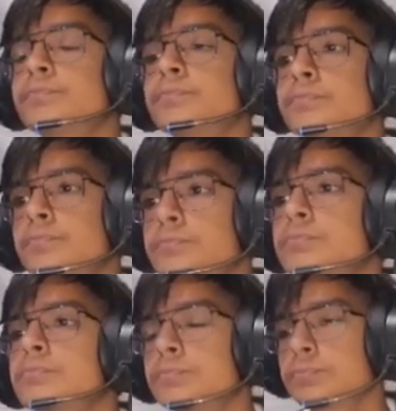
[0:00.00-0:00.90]
सब्सक्राइब फॉर
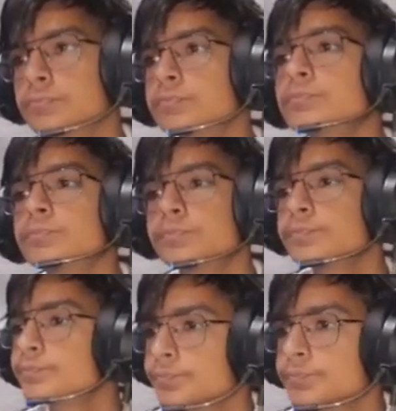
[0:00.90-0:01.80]
मोर अमेजिंग शॉर्ट
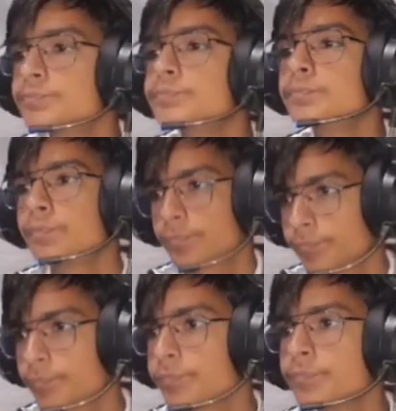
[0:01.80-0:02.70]
तो ये माइनक्राफ्ट
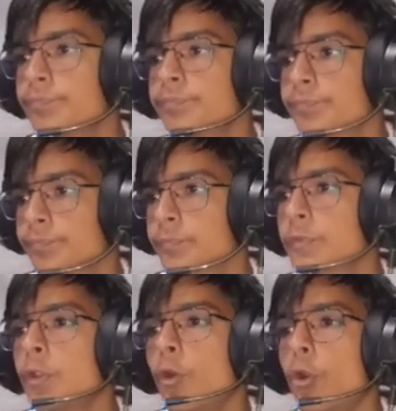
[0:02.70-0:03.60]
की वो
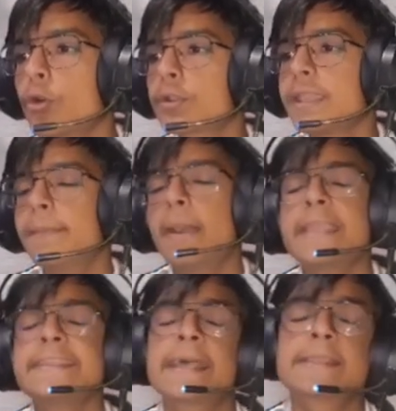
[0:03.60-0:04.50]
ओके okay
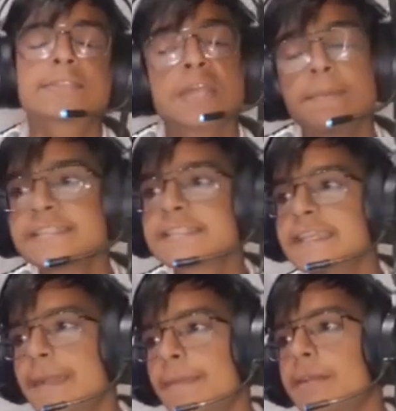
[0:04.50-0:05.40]
भाई यार समझ
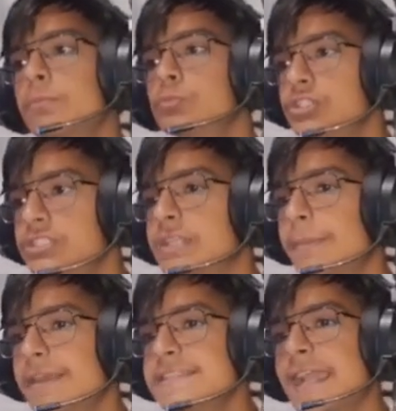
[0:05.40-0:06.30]
गया मैं मुझे
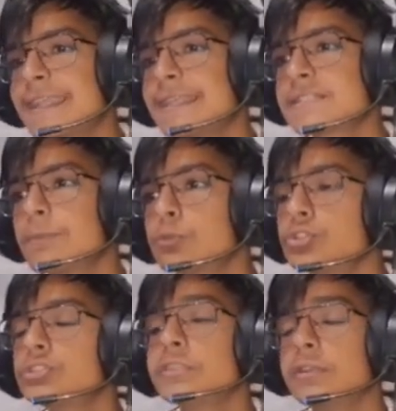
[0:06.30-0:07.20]
समझ आ गया सब
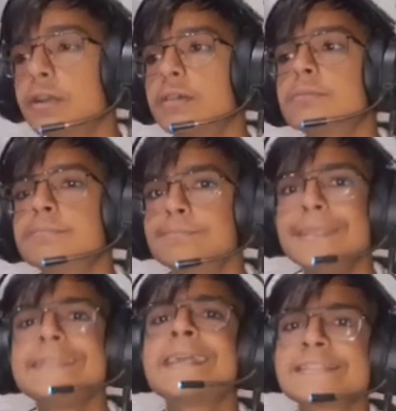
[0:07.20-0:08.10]
कुछ
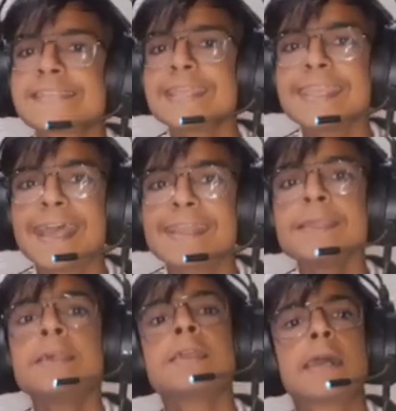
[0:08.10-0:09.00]
मिथ अच्छे थे यार
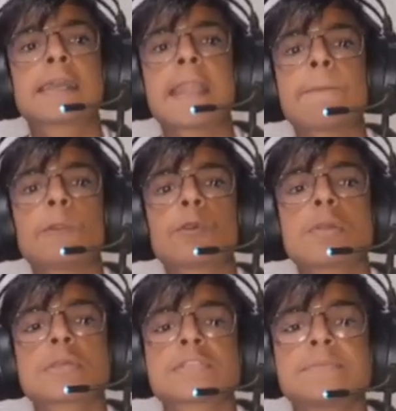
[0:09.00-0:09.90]
अगर आप
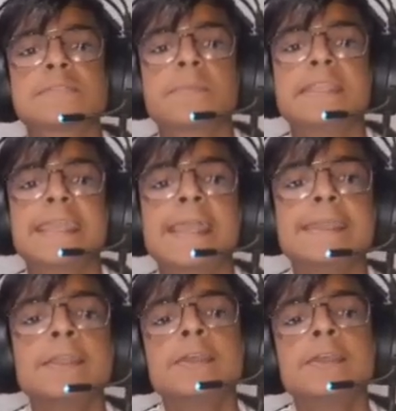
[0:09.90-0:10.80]
लोगों को समझ में नहीं
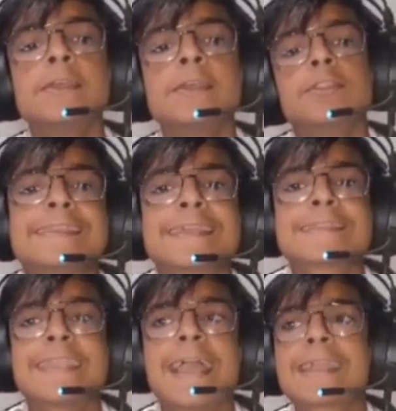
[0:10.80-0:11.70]
आए तो भाई यार
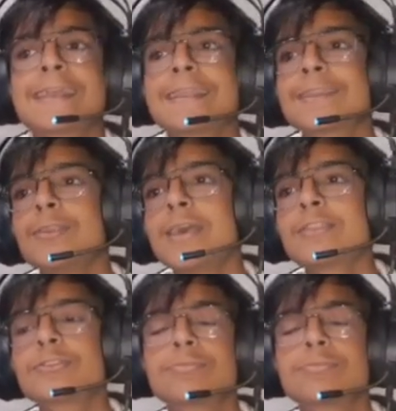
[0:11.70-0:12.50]
क्या कर रहे हो यार